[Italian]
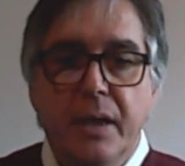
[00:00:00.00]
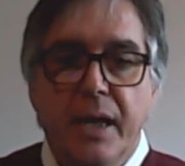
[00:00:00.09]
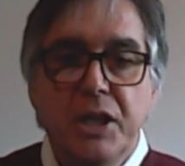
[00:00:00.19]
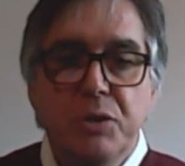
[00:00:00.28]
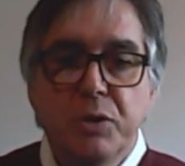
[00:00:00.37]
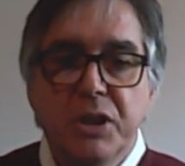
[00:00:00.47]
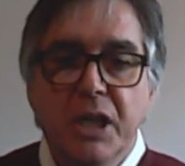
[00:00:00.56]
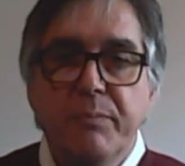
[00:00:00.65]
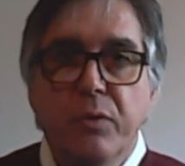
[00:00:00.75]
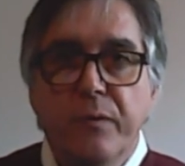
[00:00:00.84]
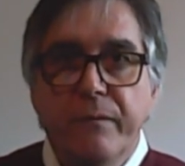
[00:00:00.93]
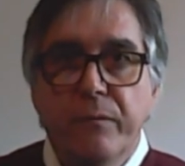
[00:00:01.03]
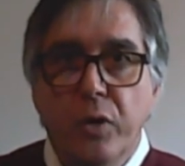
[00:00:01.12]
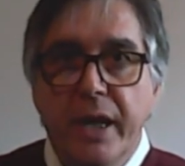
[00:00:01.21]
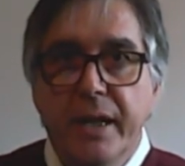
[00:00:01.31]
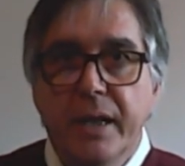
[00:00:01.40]
e ci potrebbe
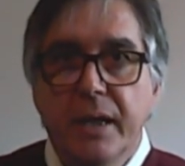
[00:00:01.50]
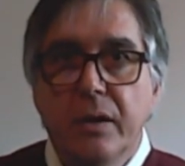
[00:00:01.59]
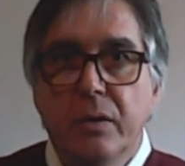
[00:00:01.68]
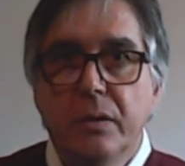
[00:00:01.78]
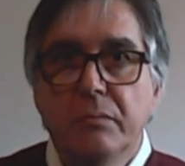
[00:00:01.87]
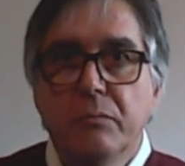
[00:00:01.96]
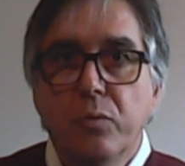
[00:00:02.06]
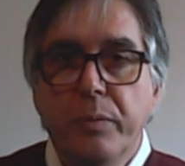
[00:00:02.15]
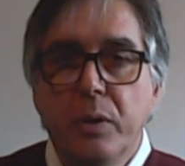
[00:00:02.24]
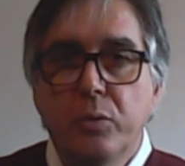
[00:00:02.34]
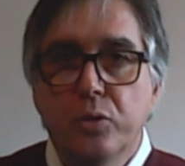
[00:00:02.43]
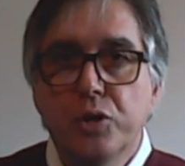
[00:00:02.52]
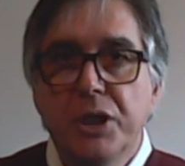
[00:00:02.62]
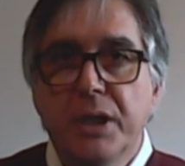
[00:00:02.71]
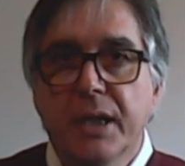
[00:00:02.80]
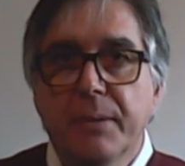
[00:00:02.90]
volere eh, un minuto
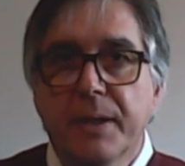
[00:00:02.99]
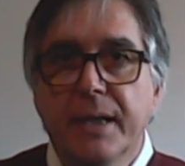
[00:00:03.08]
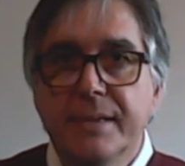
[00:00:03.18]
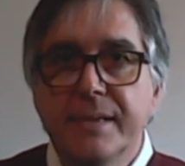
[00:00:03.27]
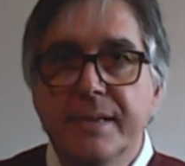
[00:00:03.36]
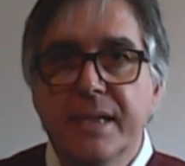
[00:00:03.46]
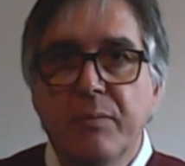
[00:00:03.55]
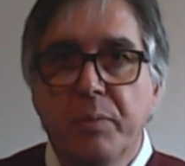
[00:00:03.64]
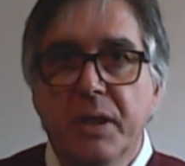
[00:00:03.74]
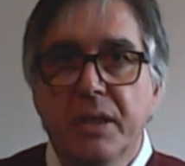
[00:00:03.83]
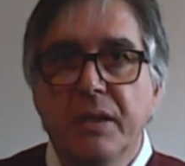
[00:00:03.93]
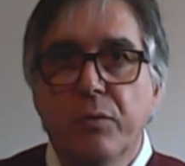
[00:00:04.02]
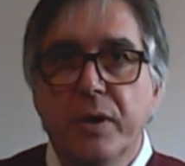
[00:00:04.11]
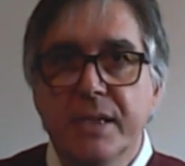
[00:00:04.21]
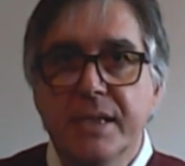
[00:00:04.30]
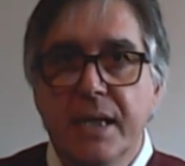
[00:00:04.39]
circa perché il sistema operativo
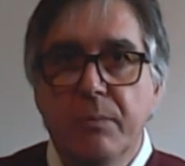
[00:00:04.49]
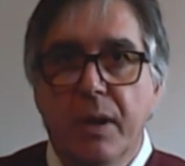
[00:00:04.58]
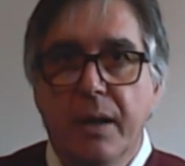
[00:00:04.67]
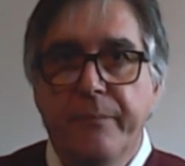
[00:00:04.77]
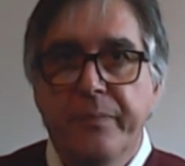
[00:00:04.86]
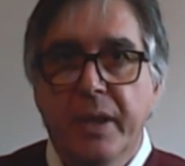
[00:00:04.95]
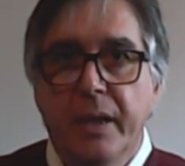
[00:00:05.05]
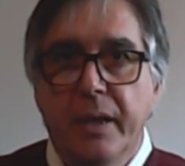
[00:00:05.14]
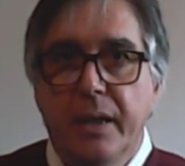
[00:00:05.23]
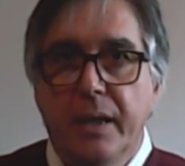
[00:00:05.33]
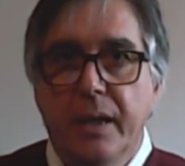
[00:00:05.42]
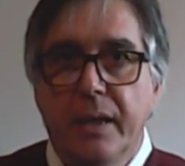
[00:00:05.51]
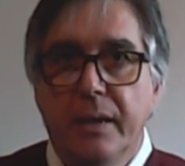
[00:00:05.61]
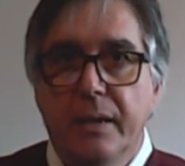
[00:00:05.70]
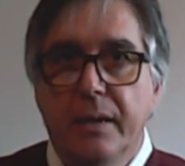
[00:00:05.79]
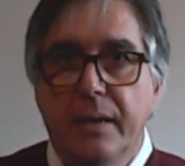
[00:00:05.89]
esegua
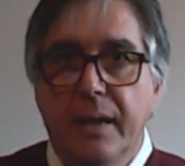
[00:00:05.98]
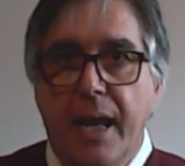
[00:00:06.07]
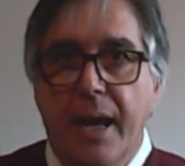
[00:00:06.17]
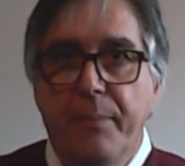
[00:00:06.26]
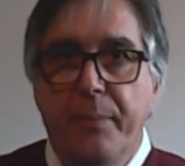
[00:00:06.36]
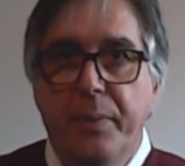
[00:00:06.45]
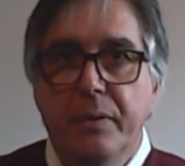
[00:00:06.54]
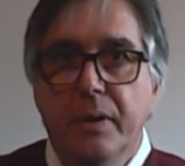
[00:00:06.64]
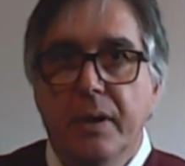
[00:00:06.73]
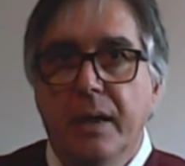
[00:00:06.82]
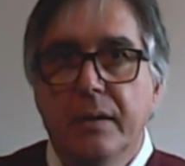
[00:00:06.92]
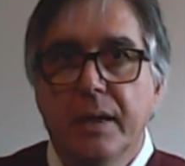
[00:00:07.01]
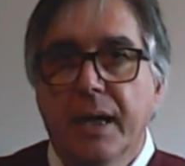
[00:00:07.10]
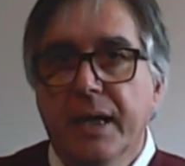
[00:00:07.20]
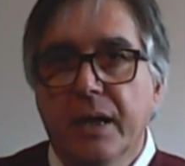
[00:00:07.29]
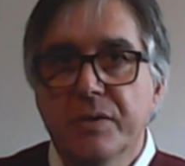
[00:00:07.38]
eh, l'app a, eh,
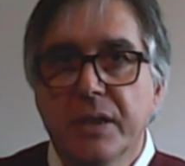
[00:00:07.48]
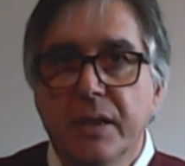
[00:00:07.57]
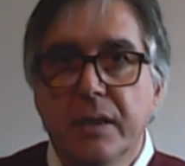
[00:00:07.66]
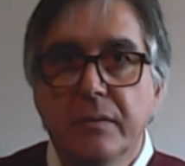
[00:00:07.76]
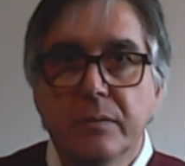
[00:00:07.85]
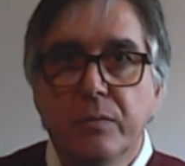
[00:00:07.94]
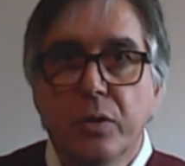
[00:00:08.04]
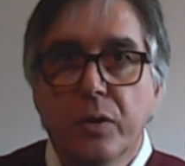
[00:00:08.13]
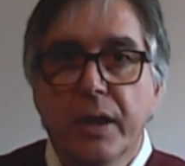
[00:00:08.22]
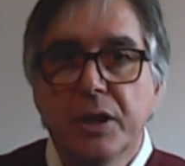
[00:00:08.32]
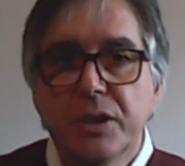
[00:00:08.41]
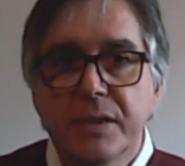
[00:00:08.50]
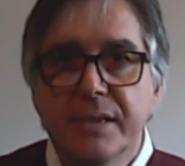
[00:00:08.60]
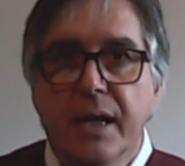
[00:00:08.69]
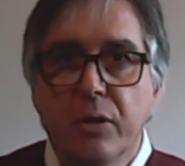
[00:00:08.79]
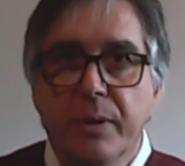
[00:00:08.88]
a causa di quello che è
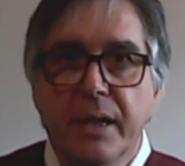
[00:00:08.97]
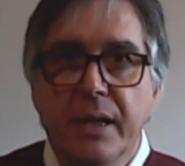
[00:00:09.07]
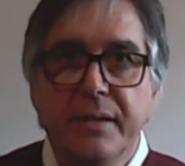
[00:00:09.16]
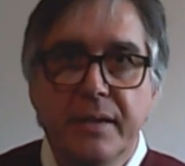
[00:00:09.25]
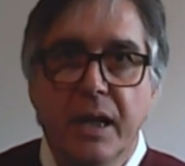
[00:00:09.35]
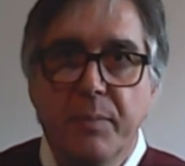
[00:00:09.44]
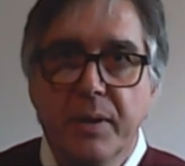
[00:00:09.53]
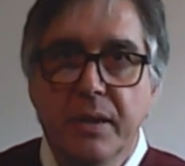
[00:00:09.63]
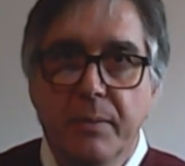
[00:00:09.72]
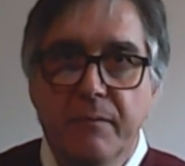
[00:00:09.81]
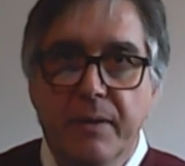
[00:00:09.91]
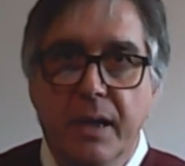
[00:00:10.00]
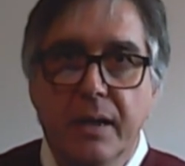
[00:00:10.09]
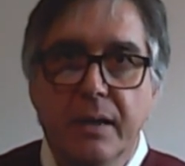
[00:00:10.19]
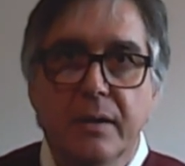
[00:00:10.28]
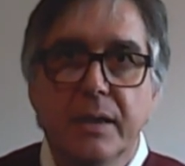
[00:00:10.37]
necessario per l'interprete per
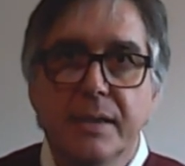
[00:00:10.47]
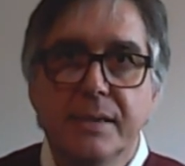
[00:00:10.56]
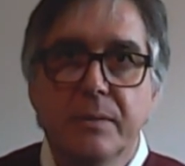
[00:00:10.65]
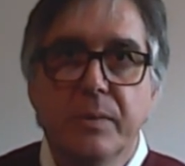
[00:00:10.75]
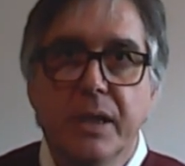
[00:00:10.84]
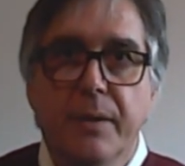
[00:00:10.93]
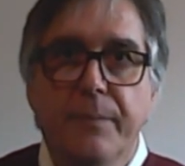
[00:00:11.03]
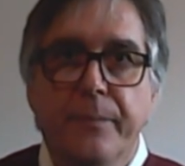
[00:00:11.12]
farla eseguire.